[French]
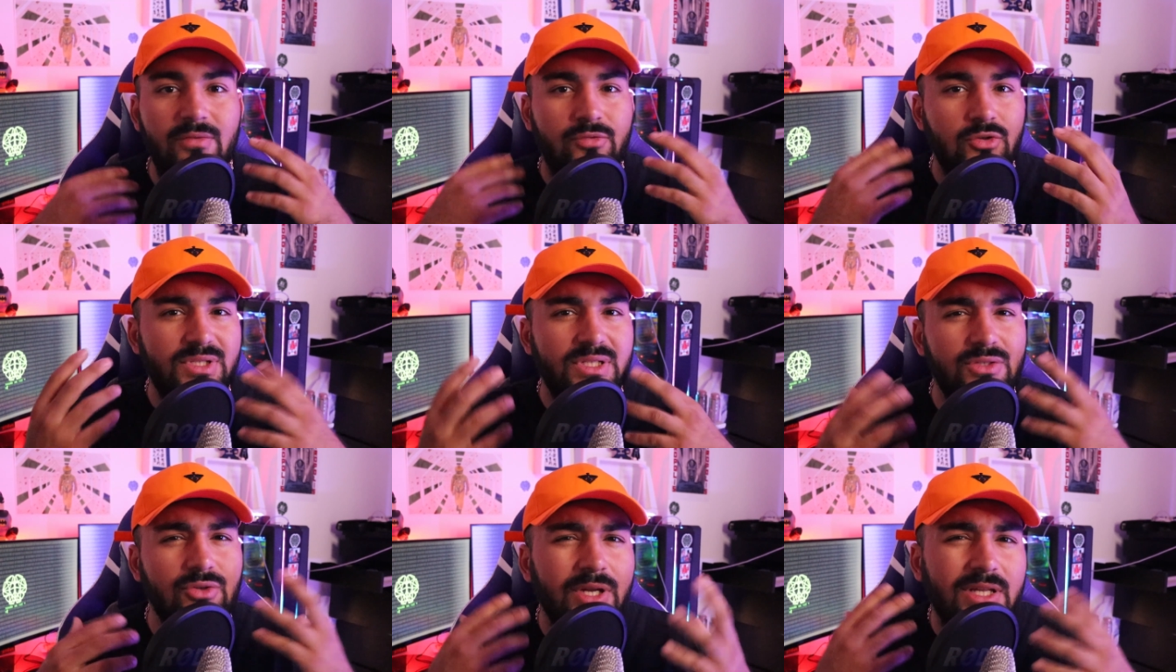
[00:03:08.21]
il
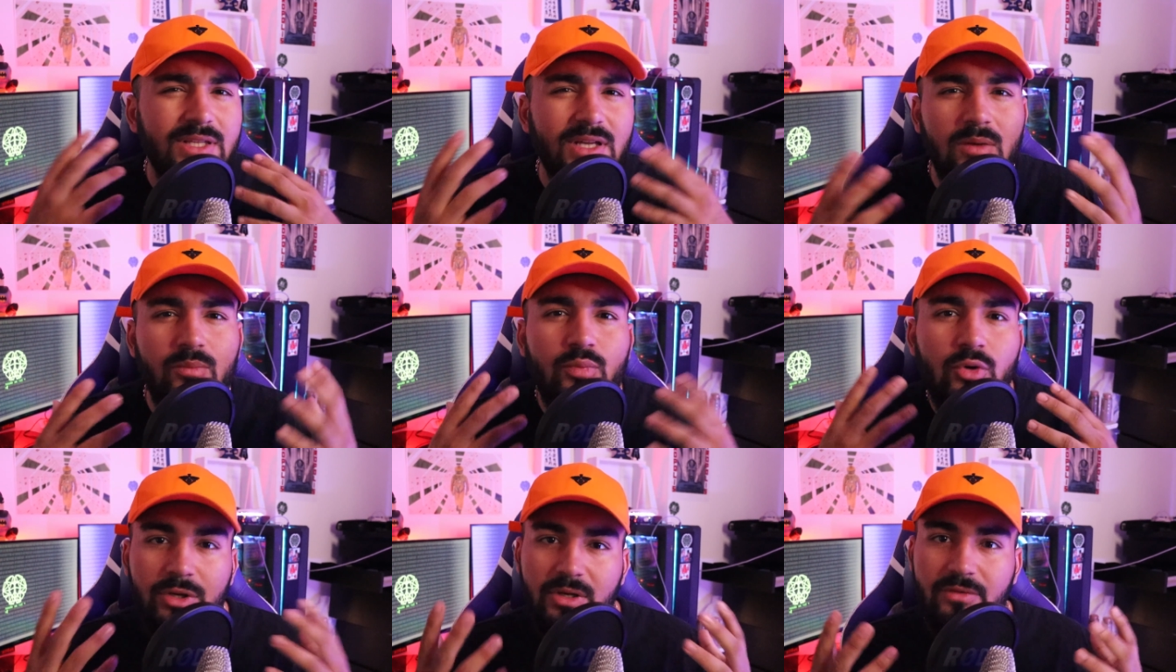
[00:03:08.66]
faut s'y connaître
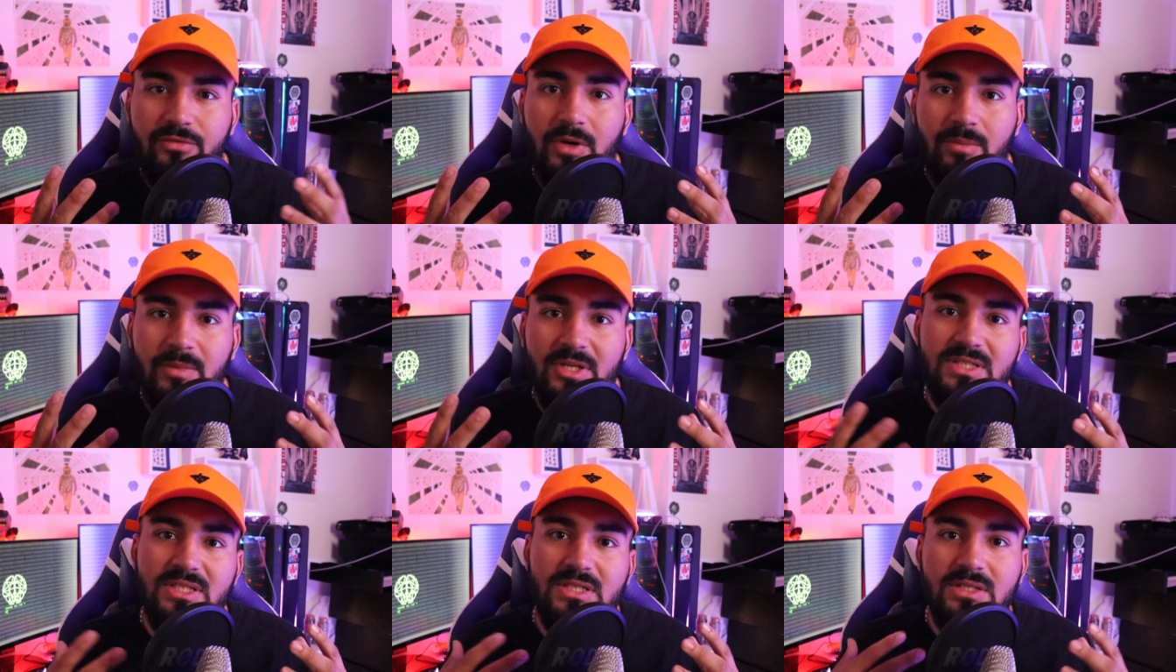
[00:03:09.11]
un peu en
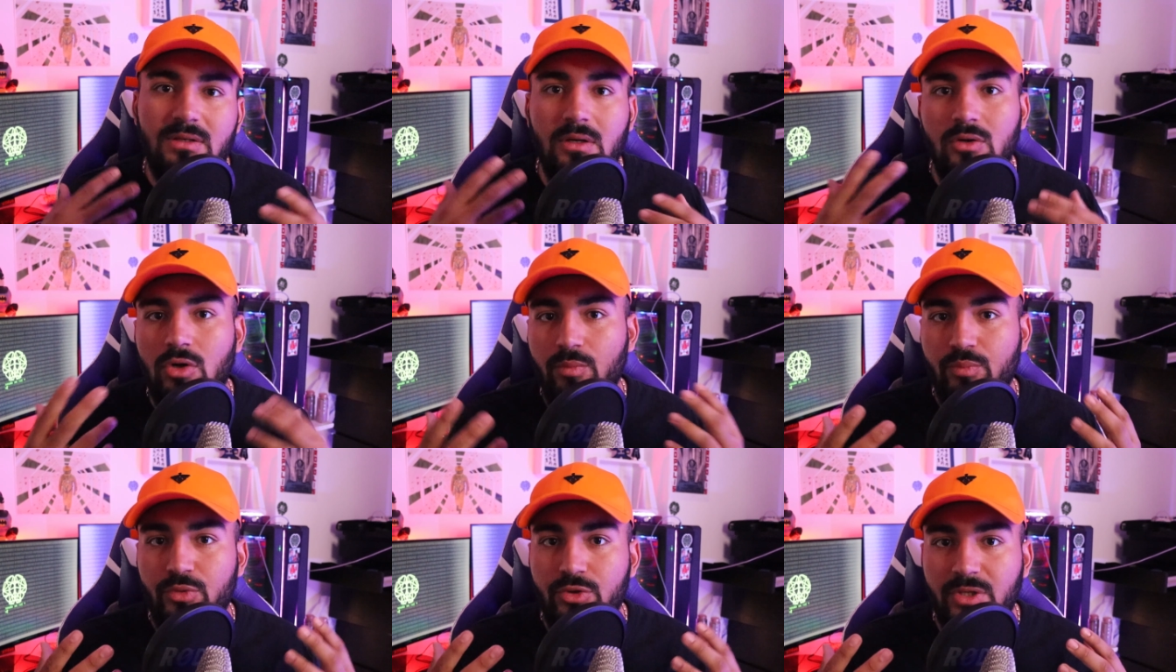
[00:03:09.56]
informatique,
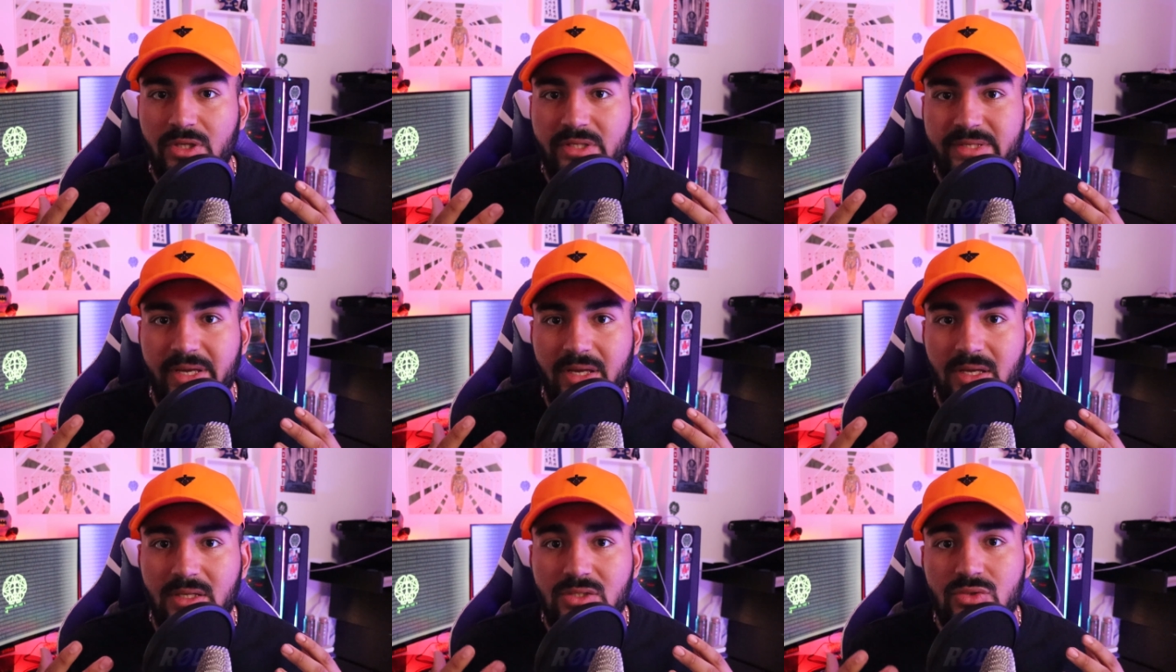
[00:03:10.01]
en computer
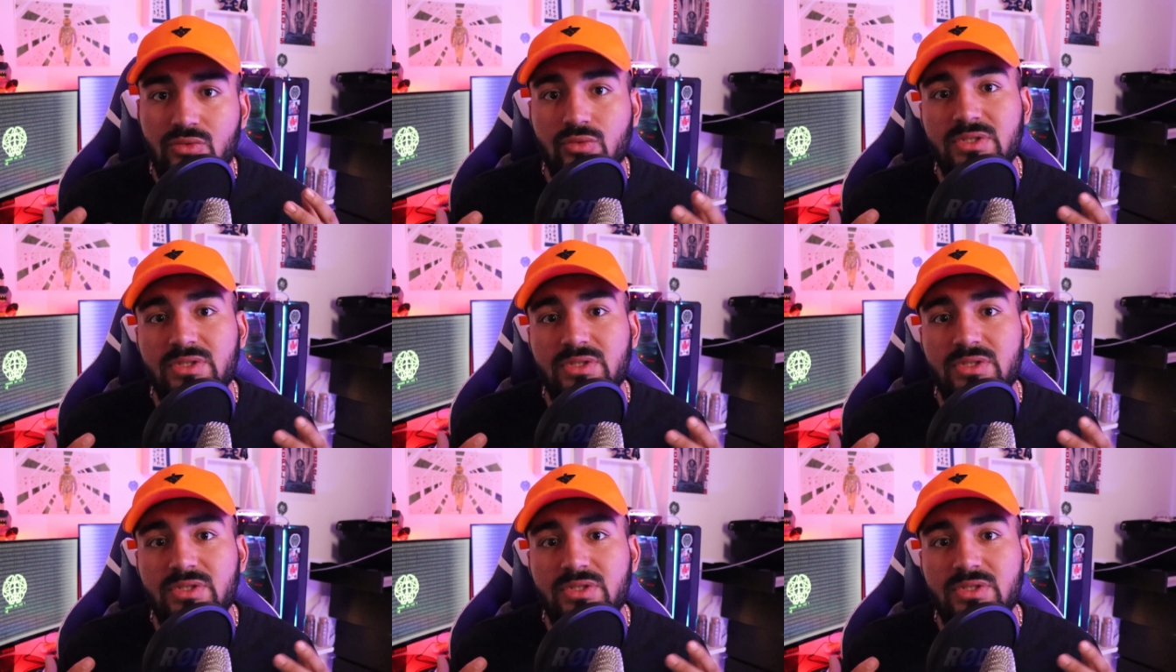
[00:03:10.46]
science,